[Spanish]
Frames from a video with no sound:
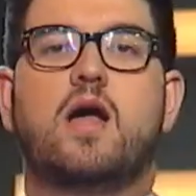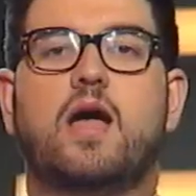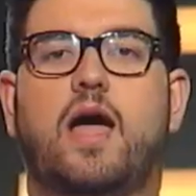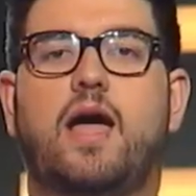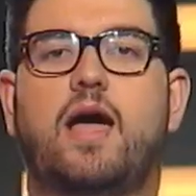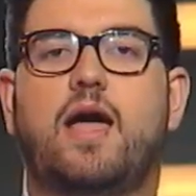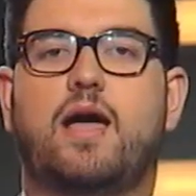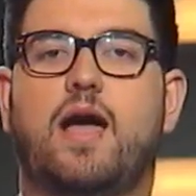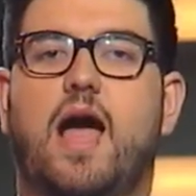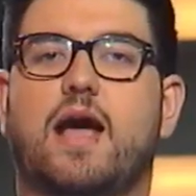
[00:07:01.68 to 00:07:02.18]

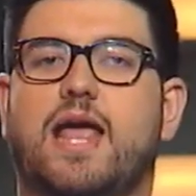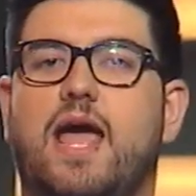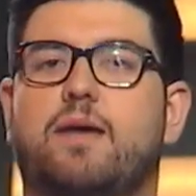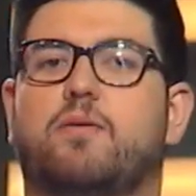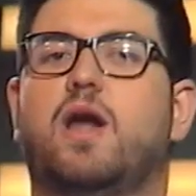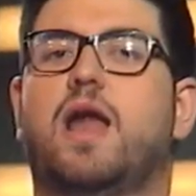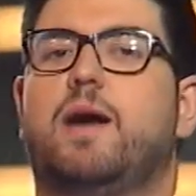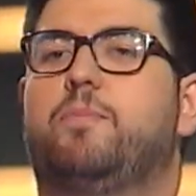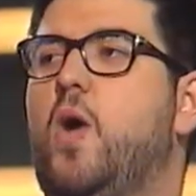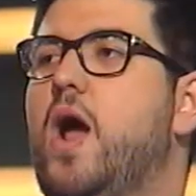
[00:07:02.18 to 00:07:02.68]
eh, aquí
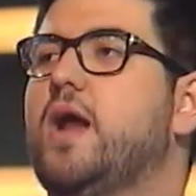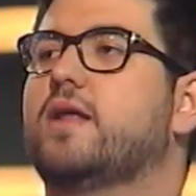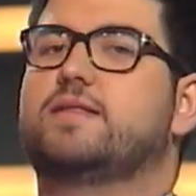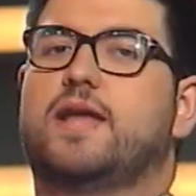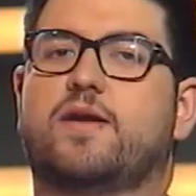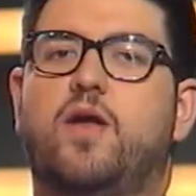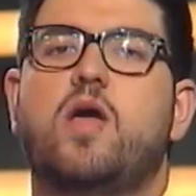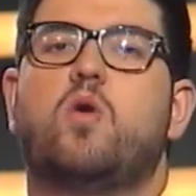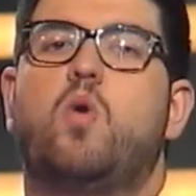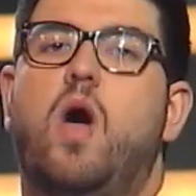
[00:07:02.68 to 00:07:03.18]
abro la
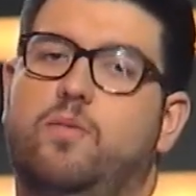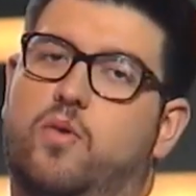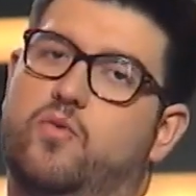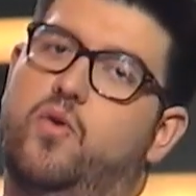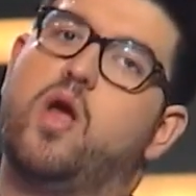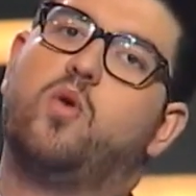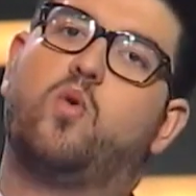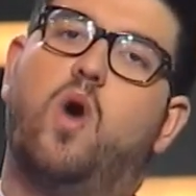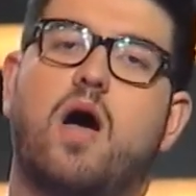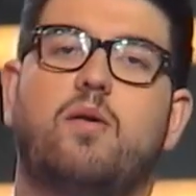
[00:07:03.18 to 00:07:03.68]
puerta, no hay huevo no
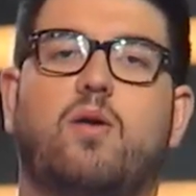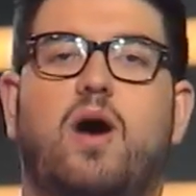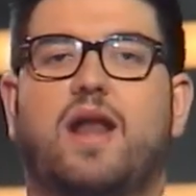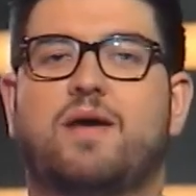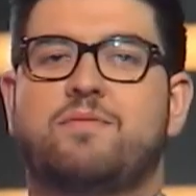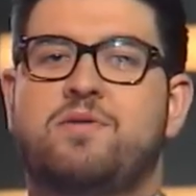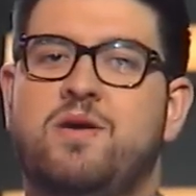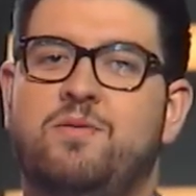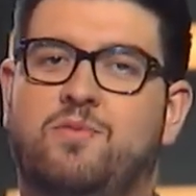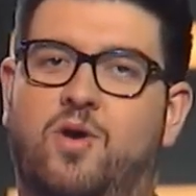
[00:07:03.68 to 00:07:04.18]
hay huevo ahora
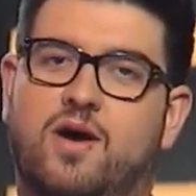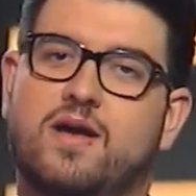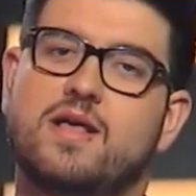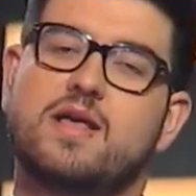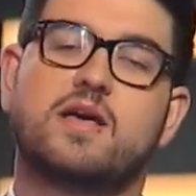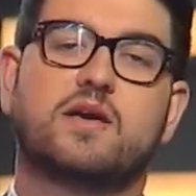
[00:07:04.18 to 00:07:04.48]
mismo.